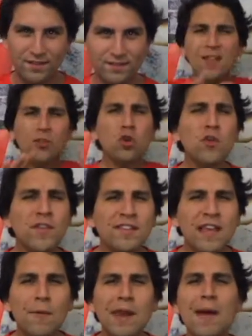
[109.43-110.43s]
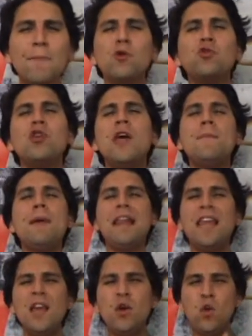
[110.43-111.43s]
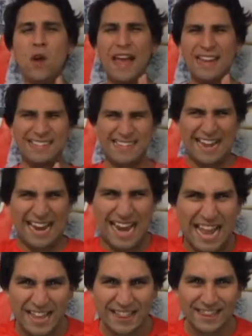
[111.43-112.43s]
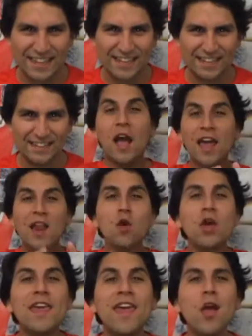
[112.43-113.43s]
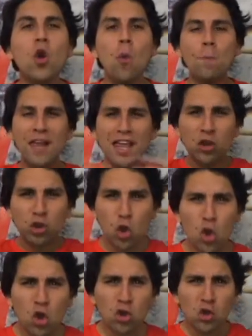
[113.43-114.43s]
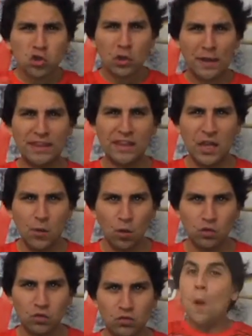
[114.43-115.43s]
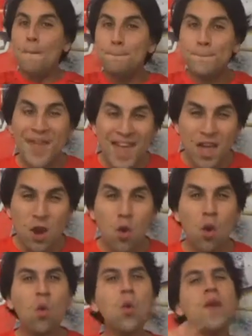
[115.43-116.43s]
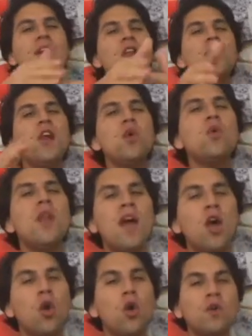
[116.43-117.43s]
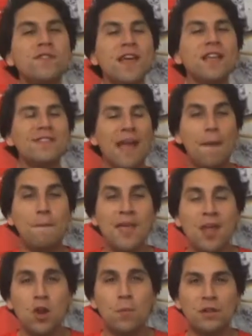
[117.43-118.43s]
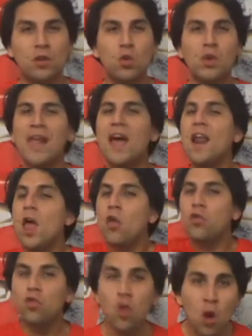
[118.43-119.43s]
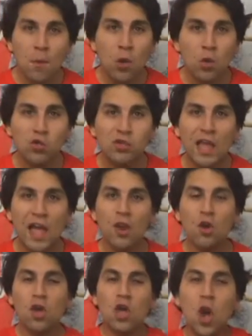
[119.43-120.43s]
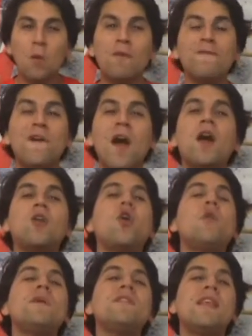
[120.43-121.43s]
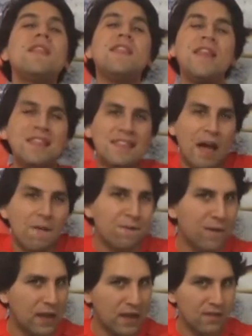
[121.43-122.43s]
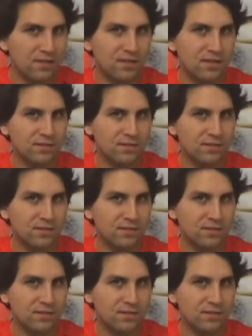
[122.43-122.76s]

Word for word: Entonces hablamos de una película excelente. Creo que ya a cumplir todos los objetivos. Pero hubieron algunas cosas que a mí en lo particular no me gustaron y como fan no me sentí tan feliz.